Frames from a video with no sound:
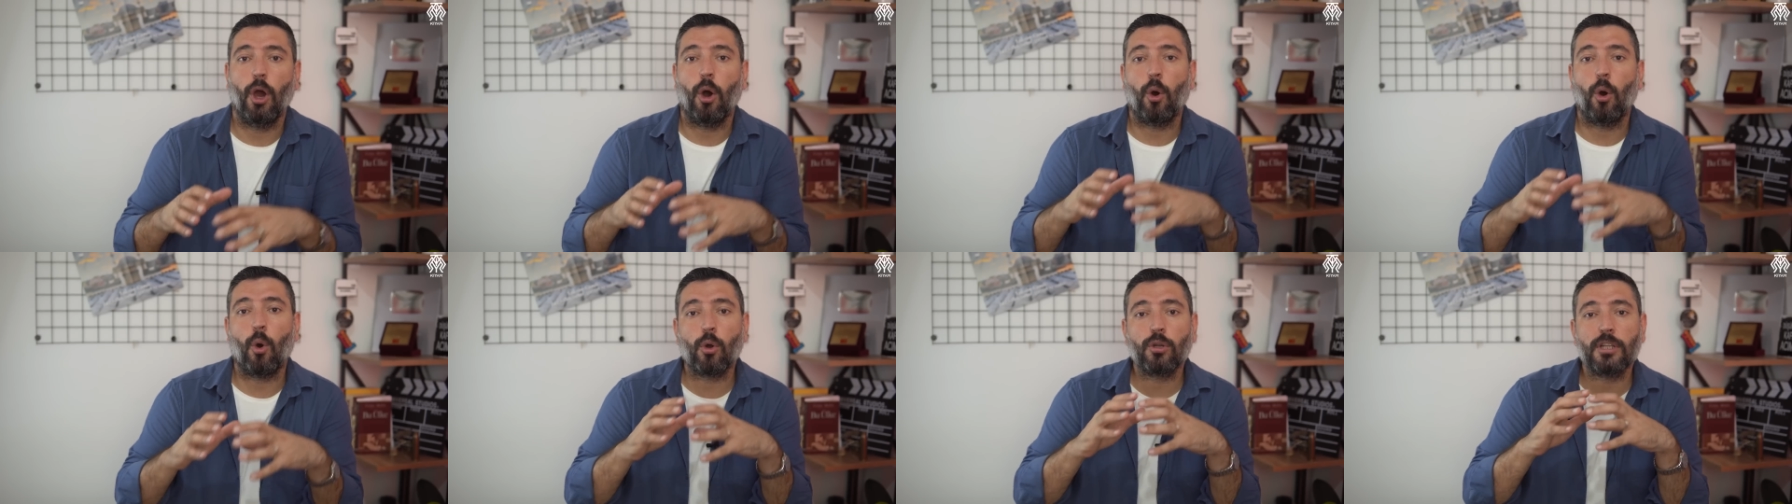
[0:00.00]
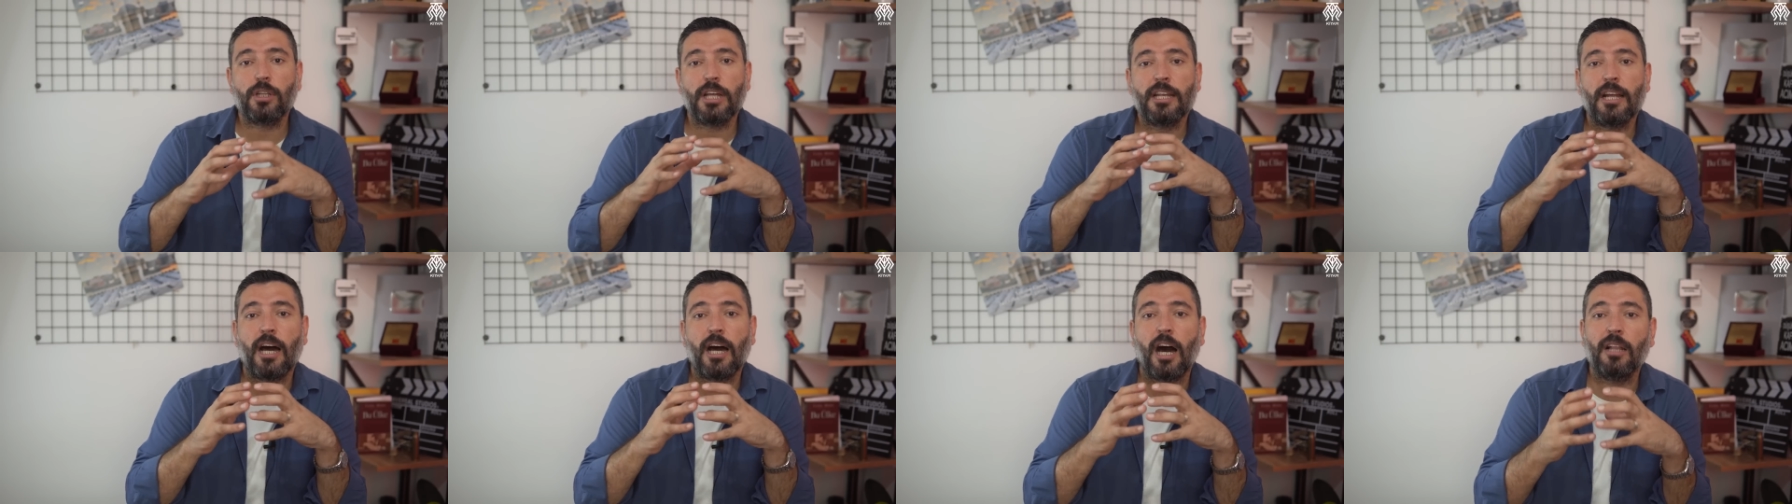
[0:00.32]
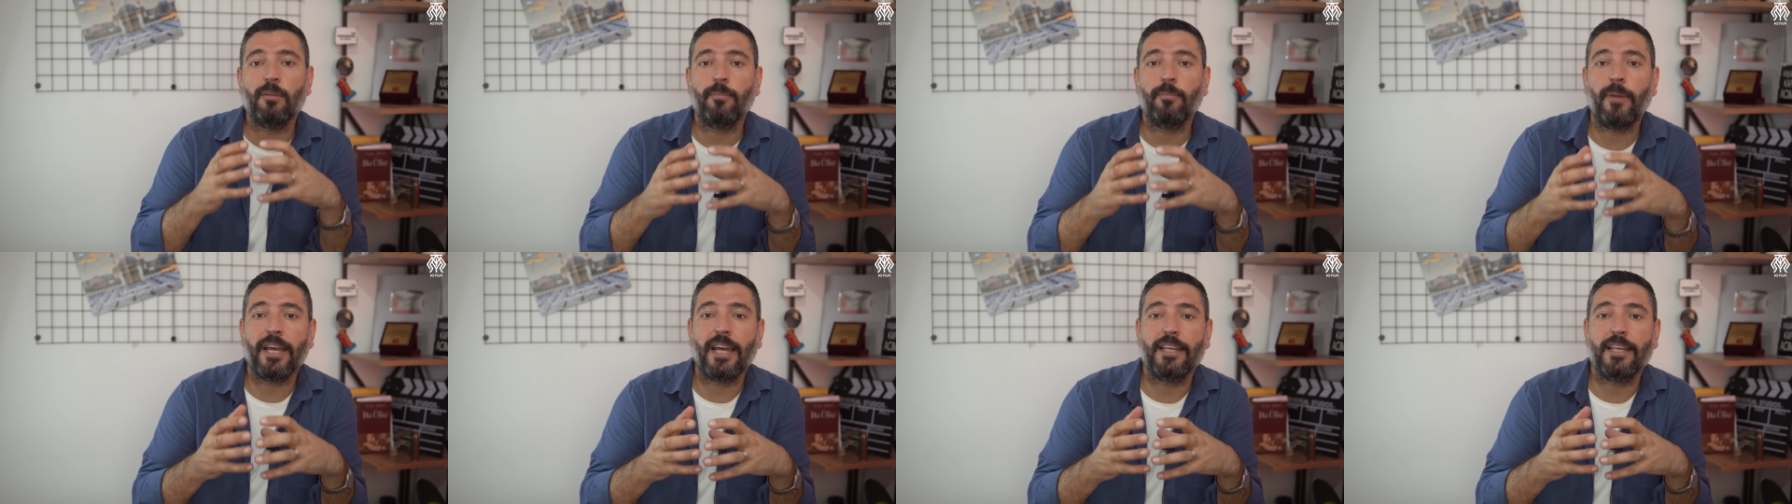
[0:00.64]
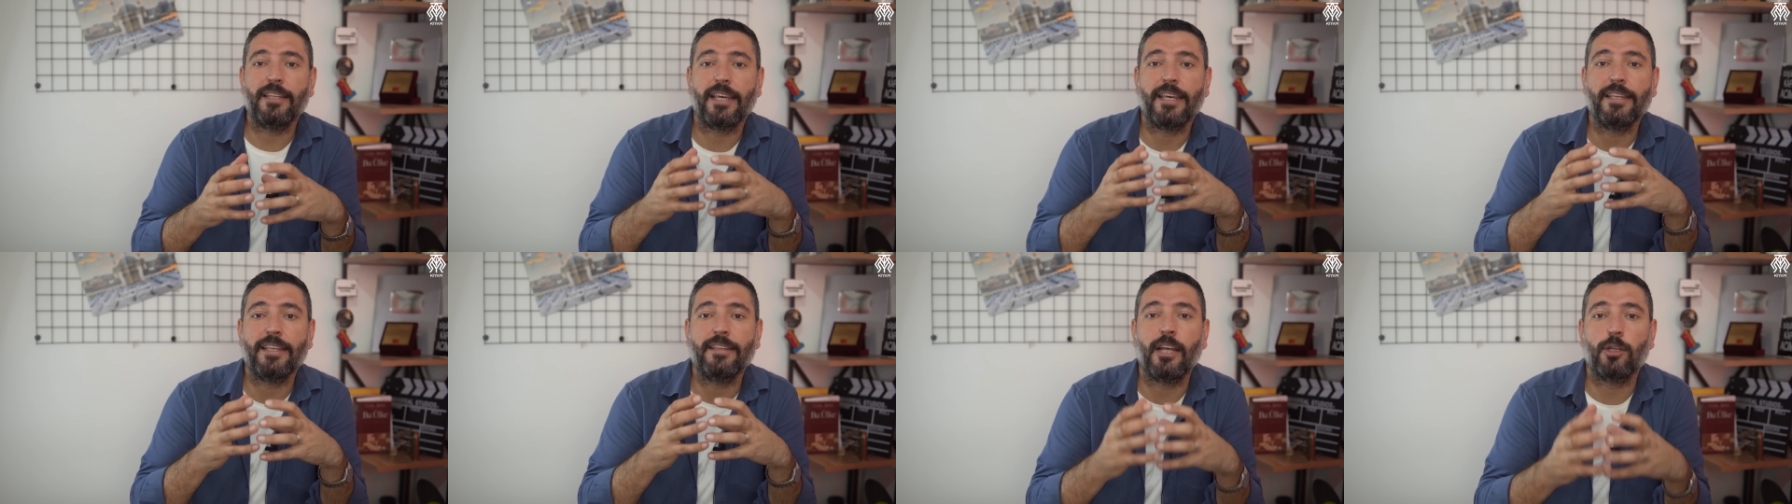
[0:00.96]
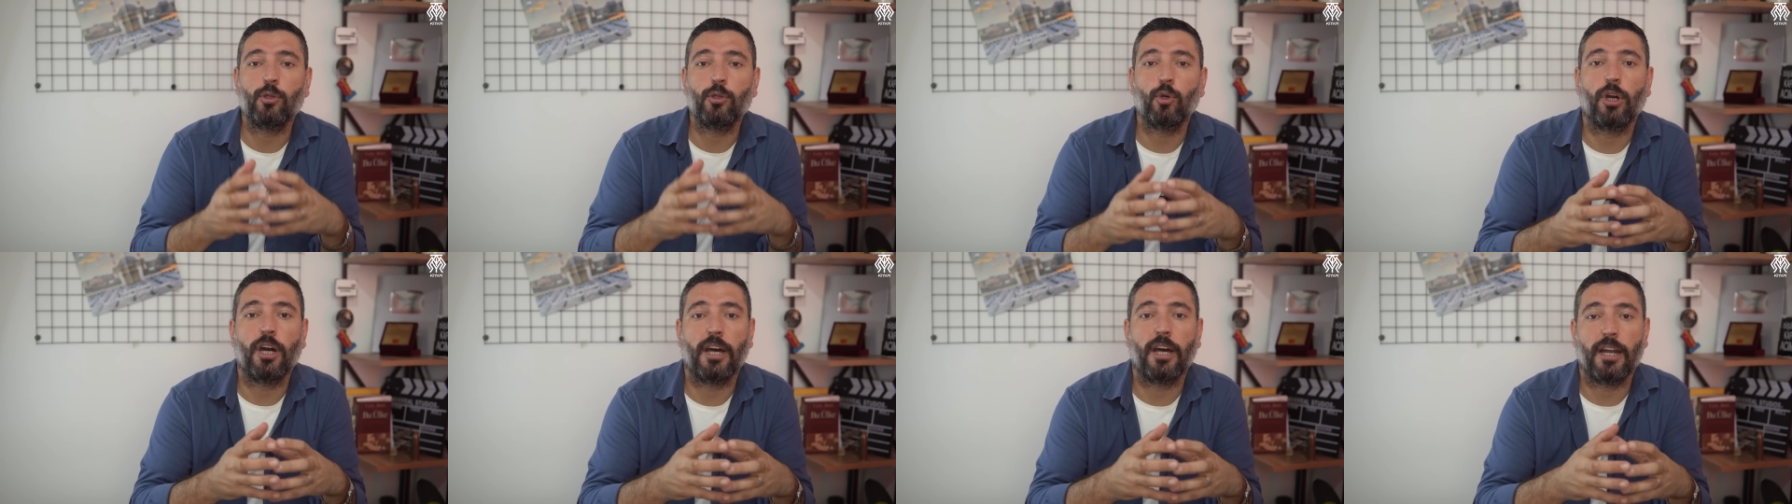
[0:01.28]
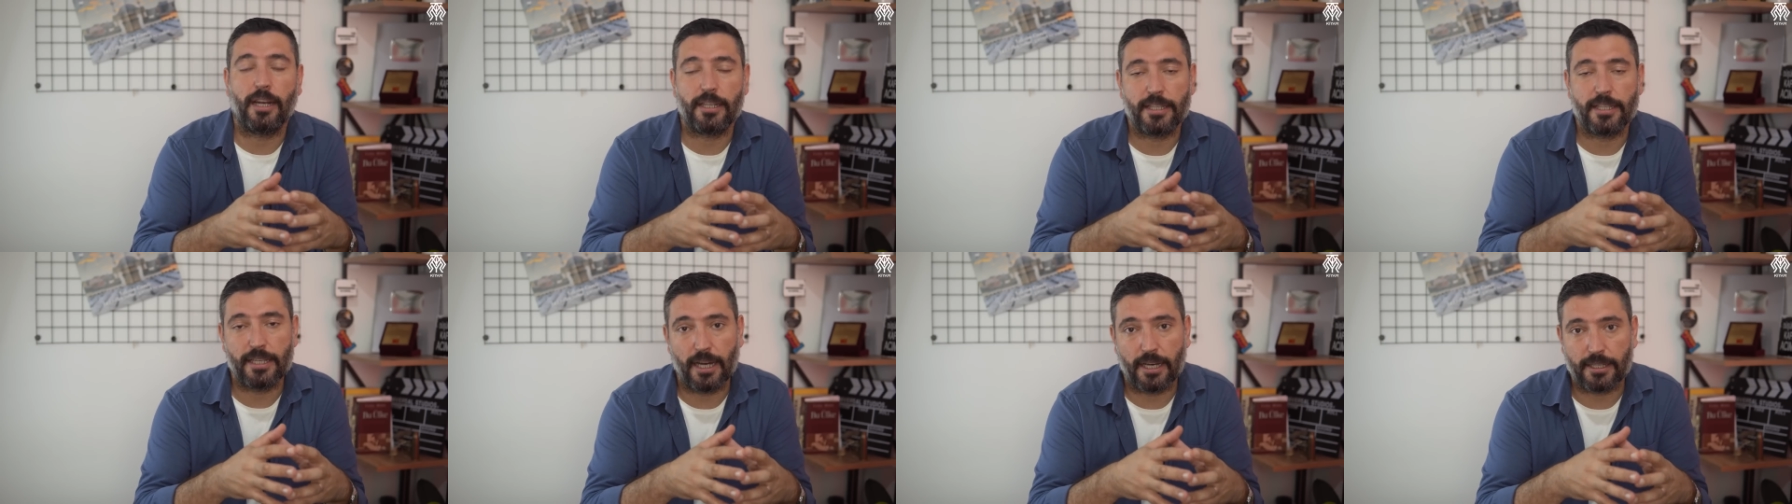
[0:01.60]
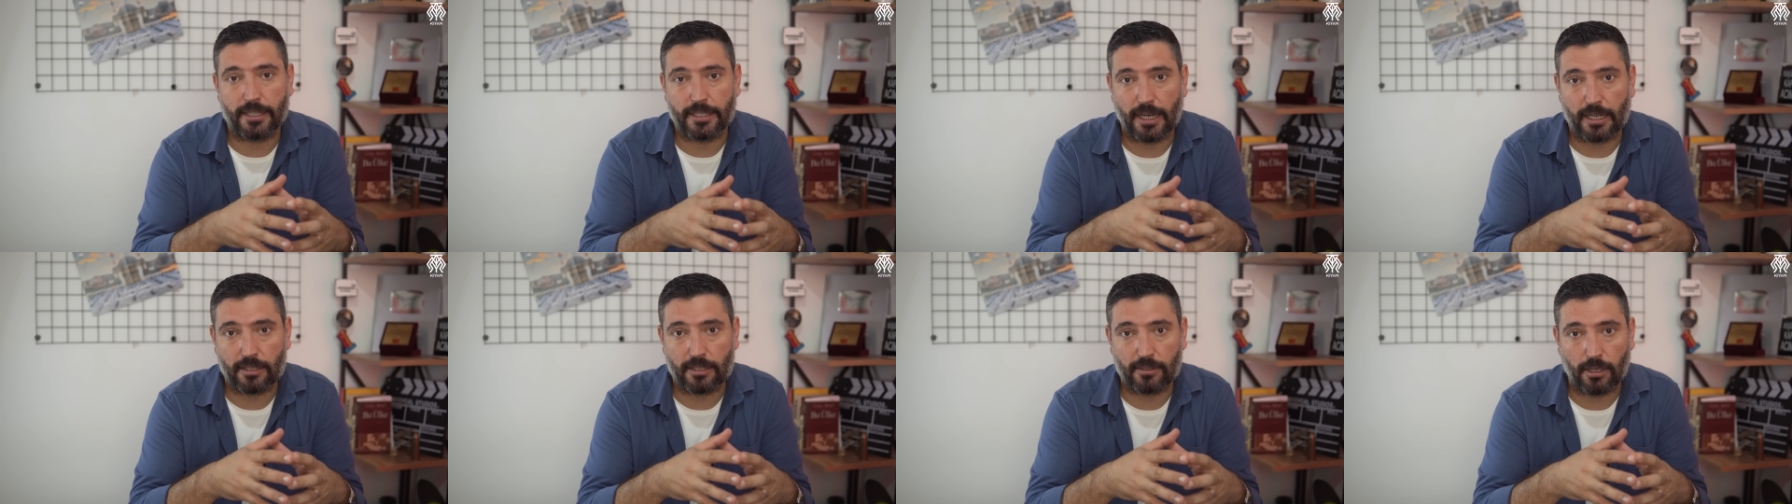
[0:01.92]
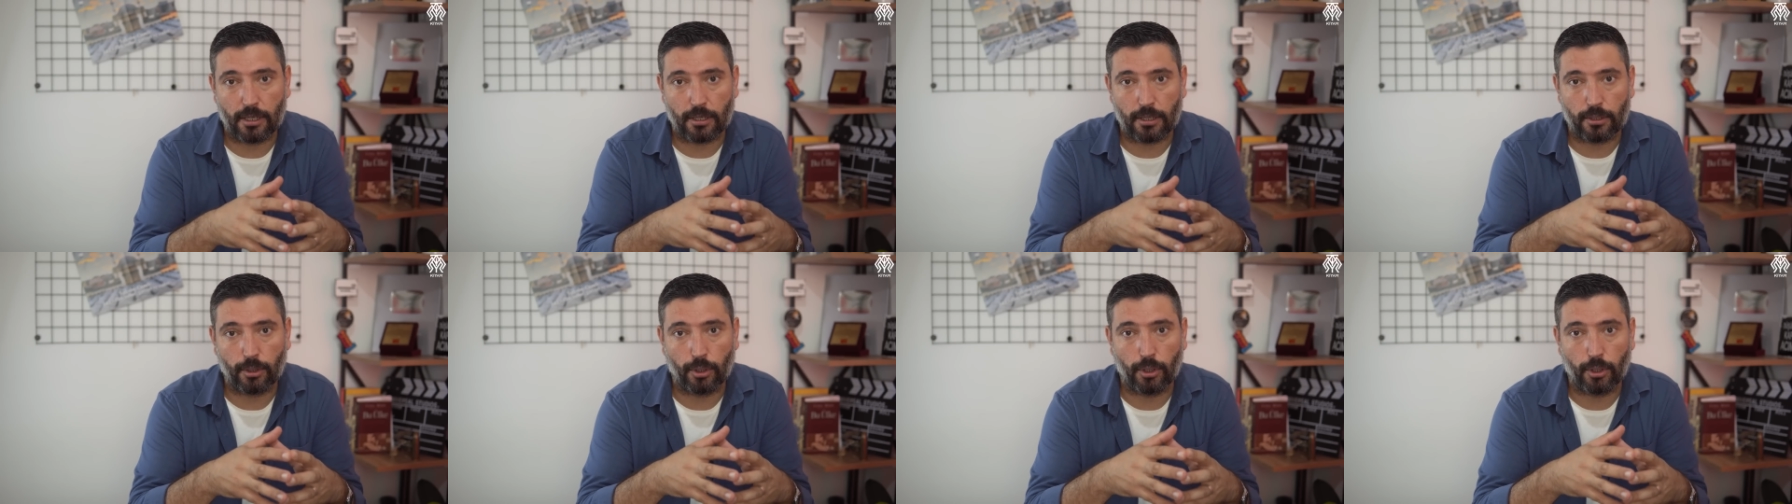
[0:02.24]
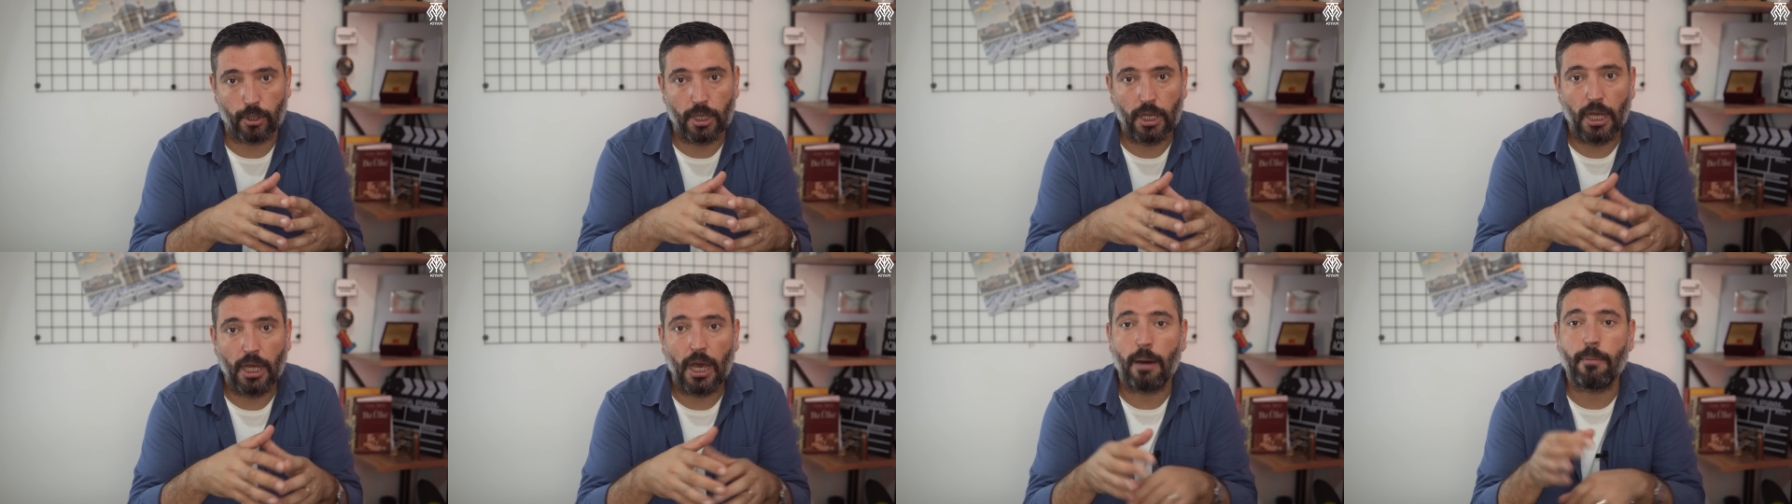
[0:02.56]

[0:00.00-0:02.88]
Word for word: Oradan Almanya'daki NATO karargahına aktarılıyor.